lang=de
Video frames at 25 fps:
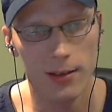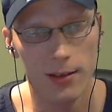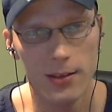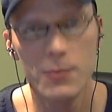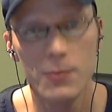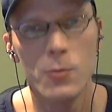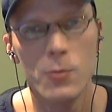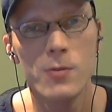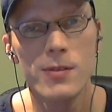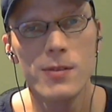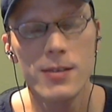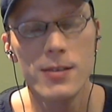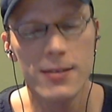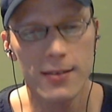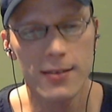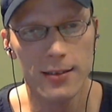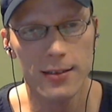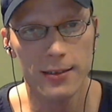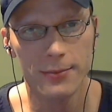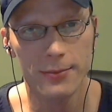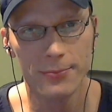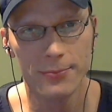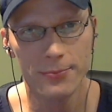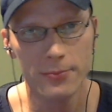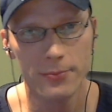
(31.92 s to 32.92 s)
es muss nicht
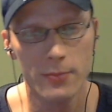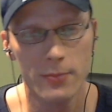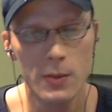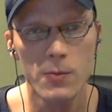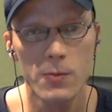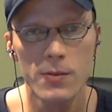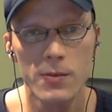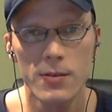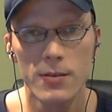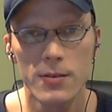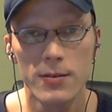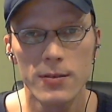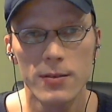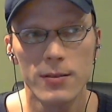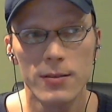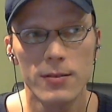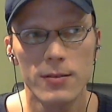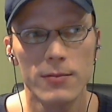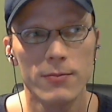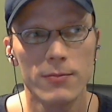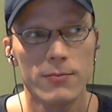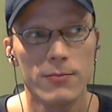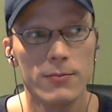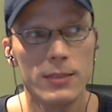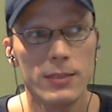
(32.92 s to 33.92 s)
sein. Man muss,
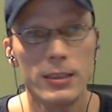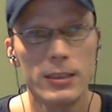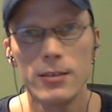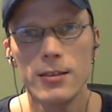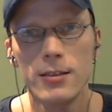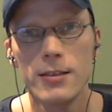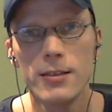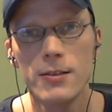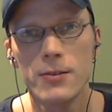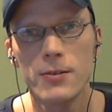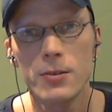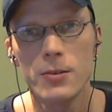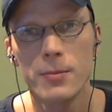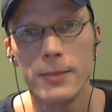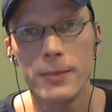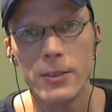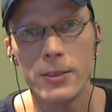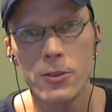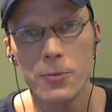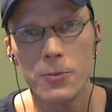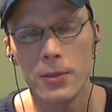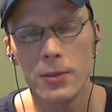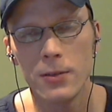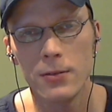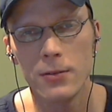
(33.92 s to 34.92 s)
wenn ich ein
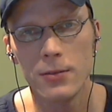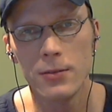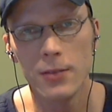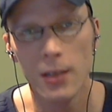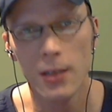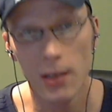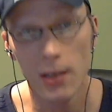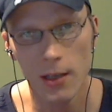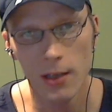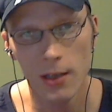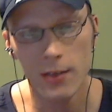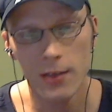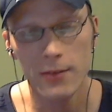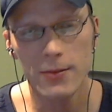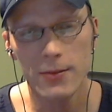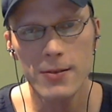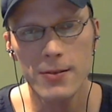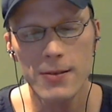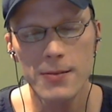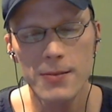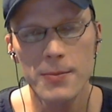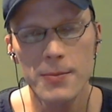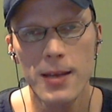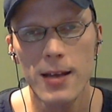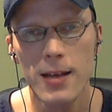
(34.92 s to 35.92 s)
Instrument spiele, soll
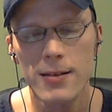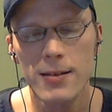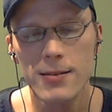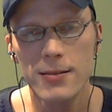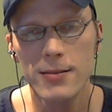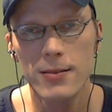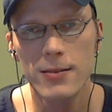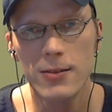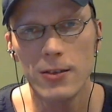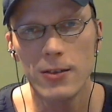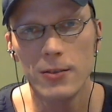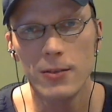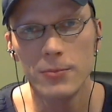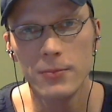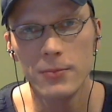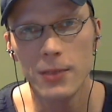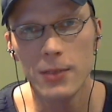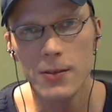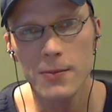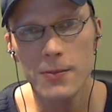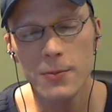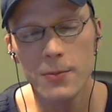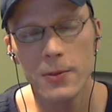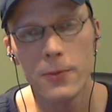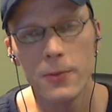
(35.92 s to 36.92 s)
es aus dem Herzen kommen,
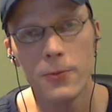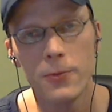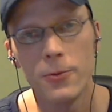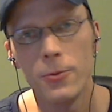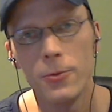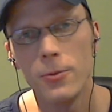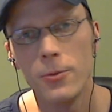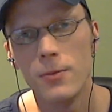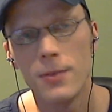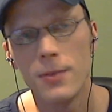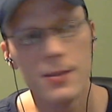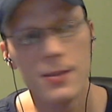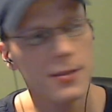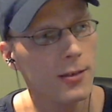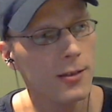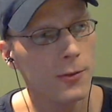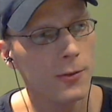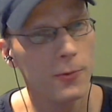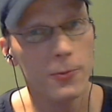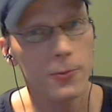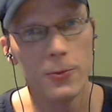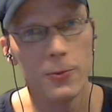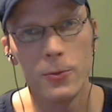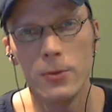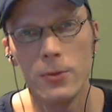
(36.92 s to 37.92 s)
aus dem Gefühl, was ich
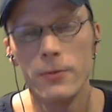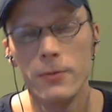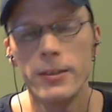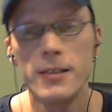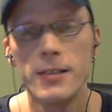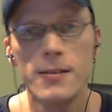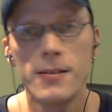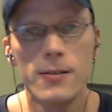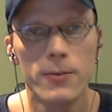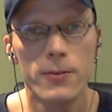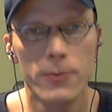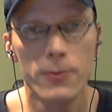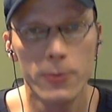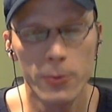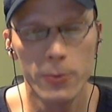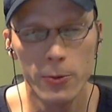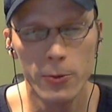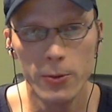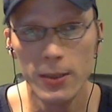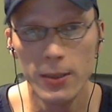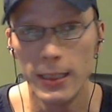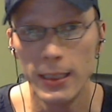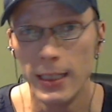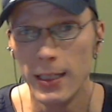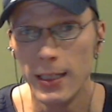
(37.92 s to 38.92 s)
gerade fühle, wie ich es
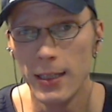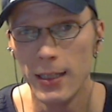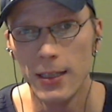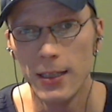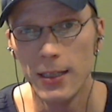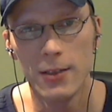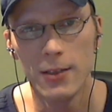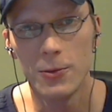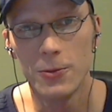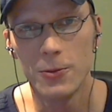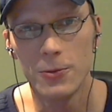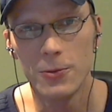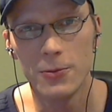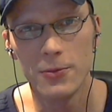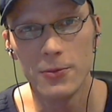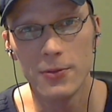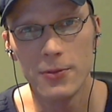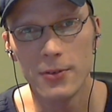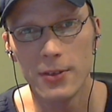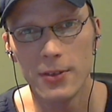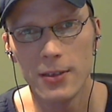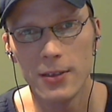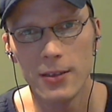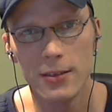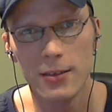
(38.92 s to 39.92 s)
fühle.
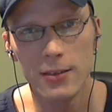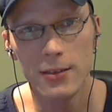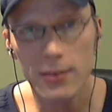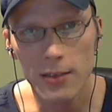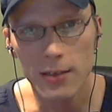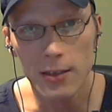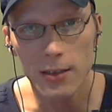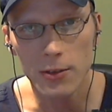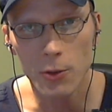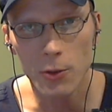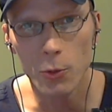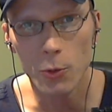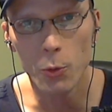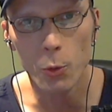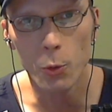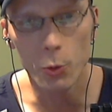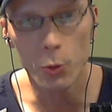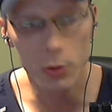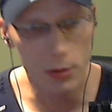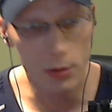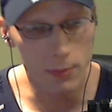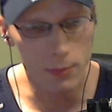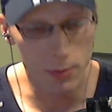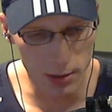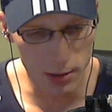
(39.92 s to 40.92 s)
Und äh, nicht nach einer
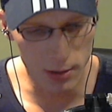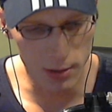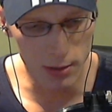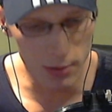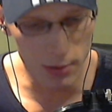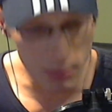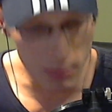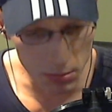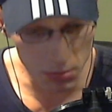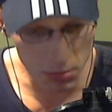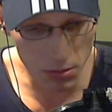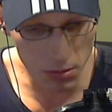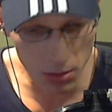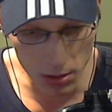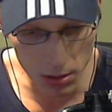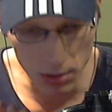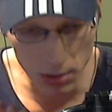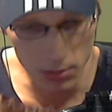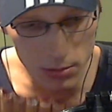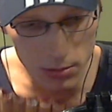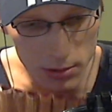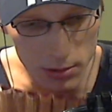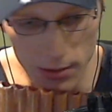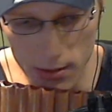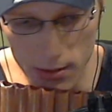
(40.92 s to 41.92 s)
Note, wo ich hin, ah,
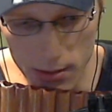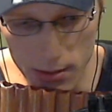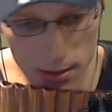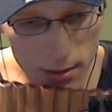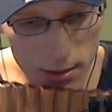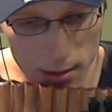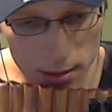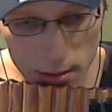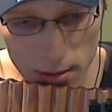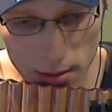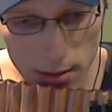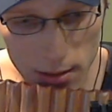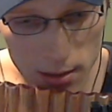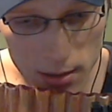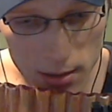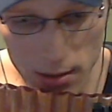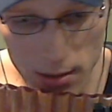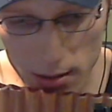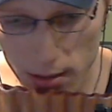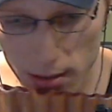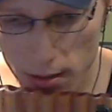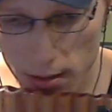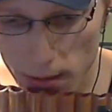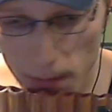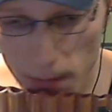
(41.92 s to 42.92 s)
hier C, D,
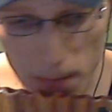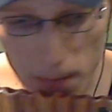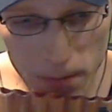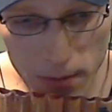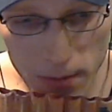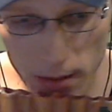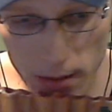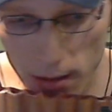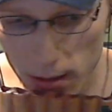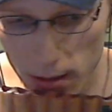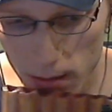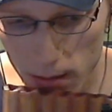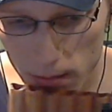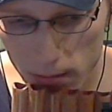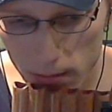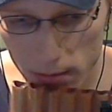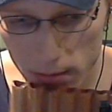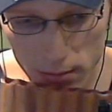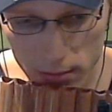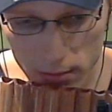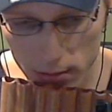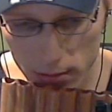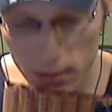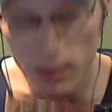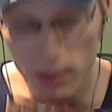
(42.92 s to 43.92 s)
E, F, G
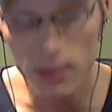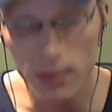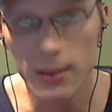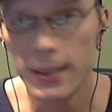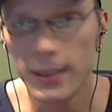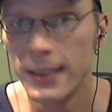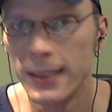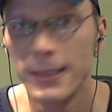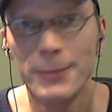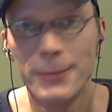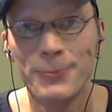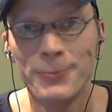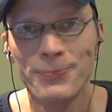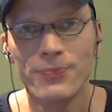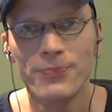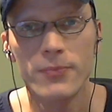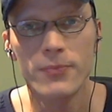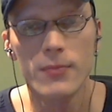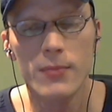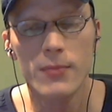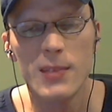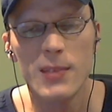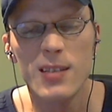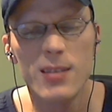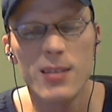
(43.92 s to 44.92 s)
und ein K.
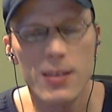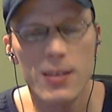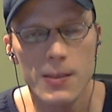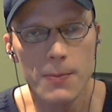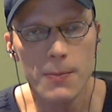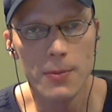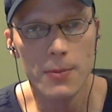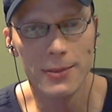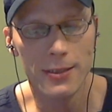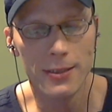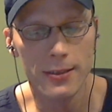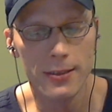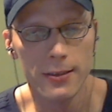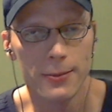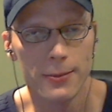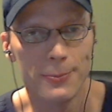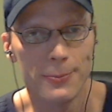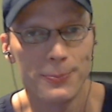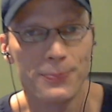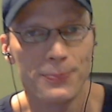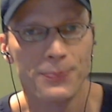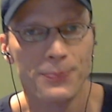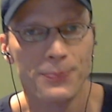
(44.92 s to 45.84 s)
Das geht es bei mir nicht.